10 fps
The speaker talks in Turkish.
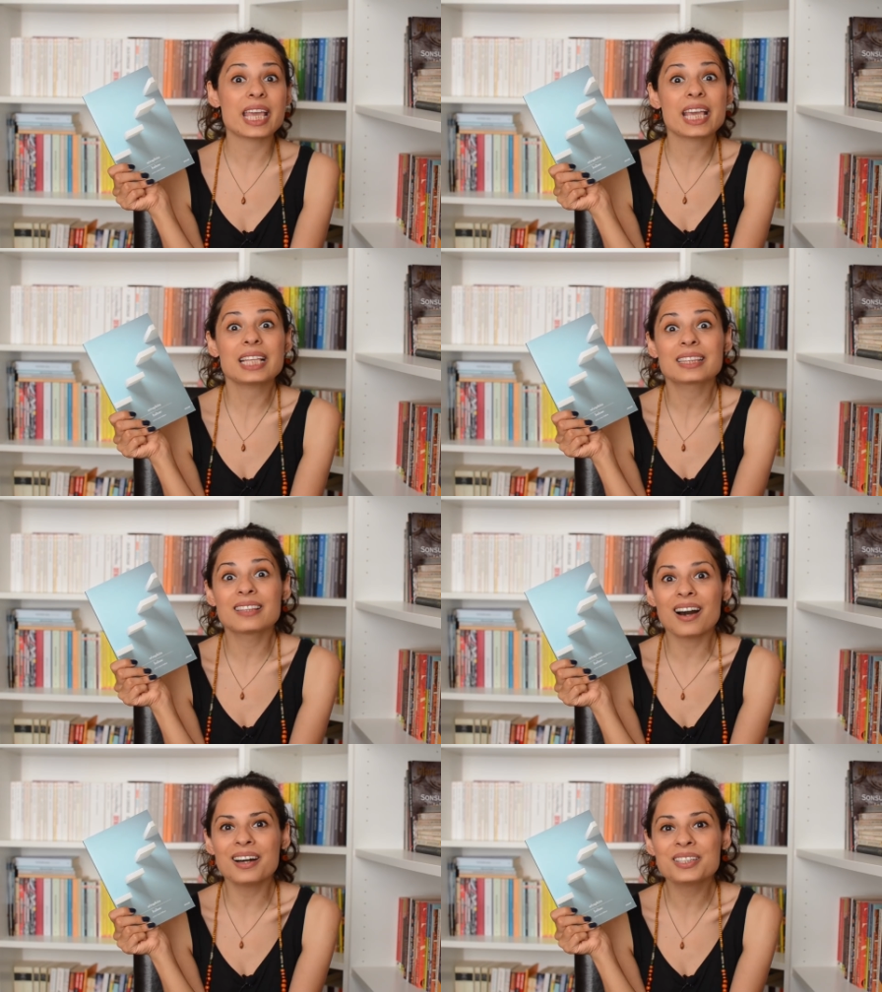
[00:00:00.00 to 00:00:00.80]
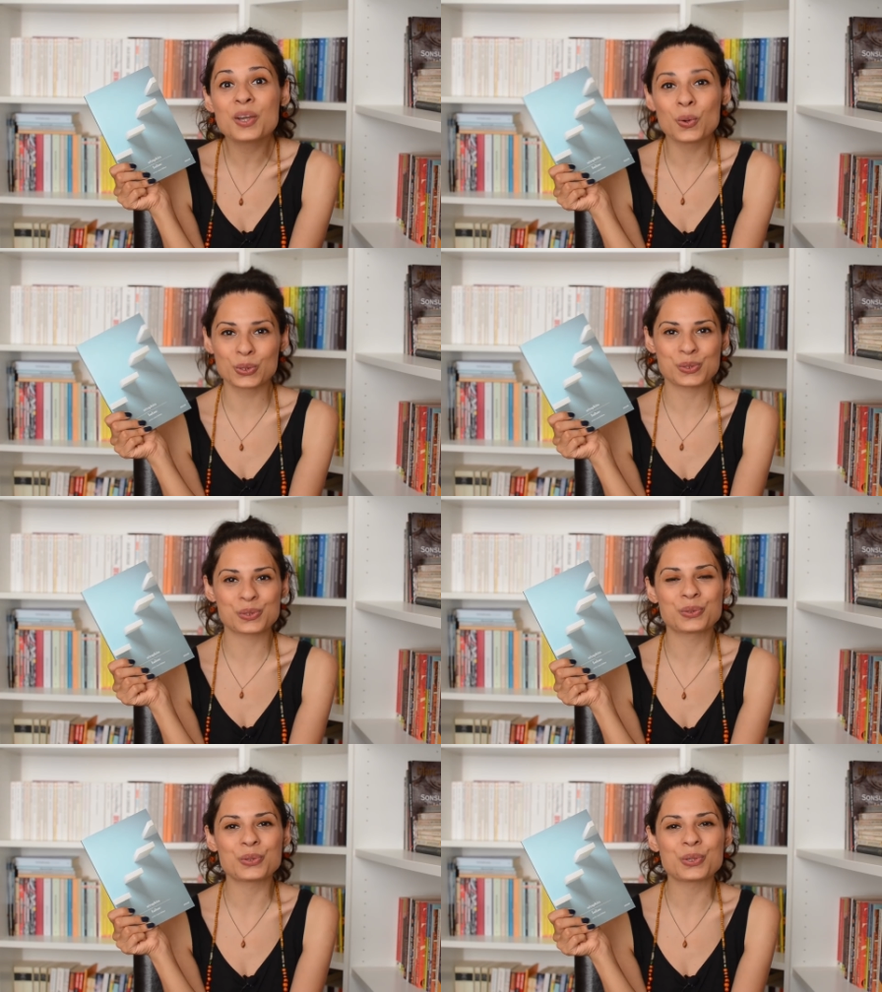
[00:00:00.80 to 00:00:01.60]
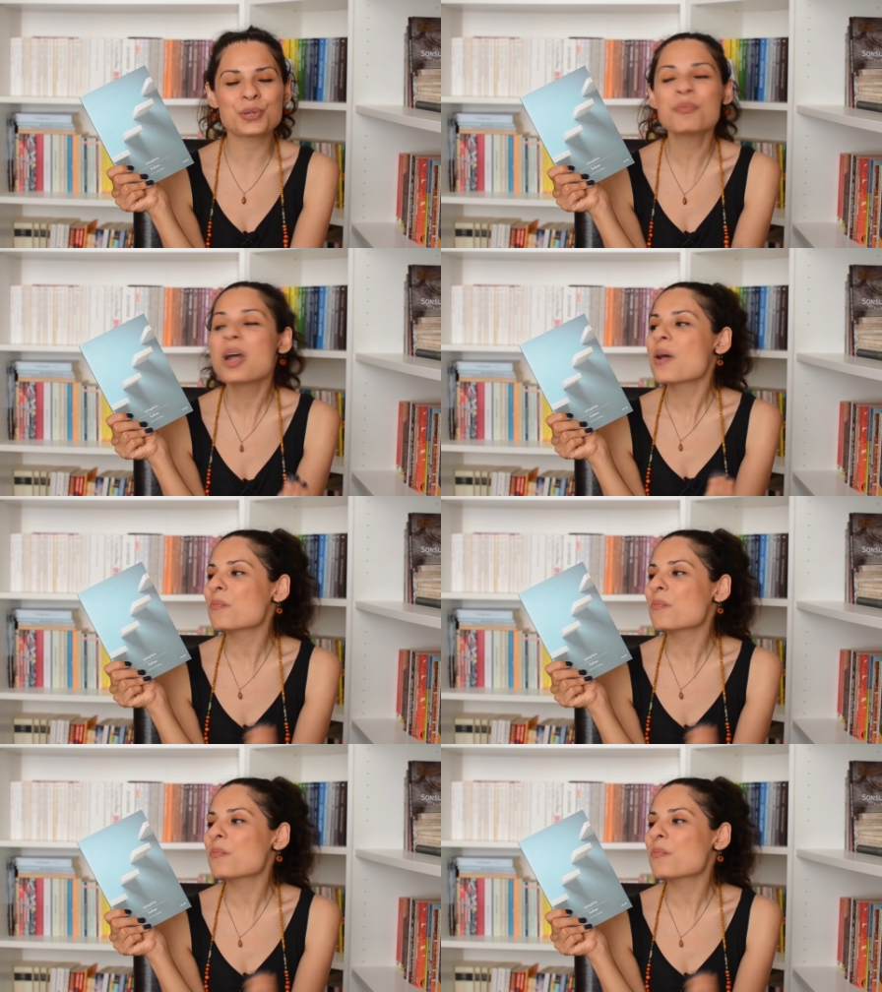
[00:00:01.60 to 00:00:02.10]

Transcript: E daha ne olsun diyorum.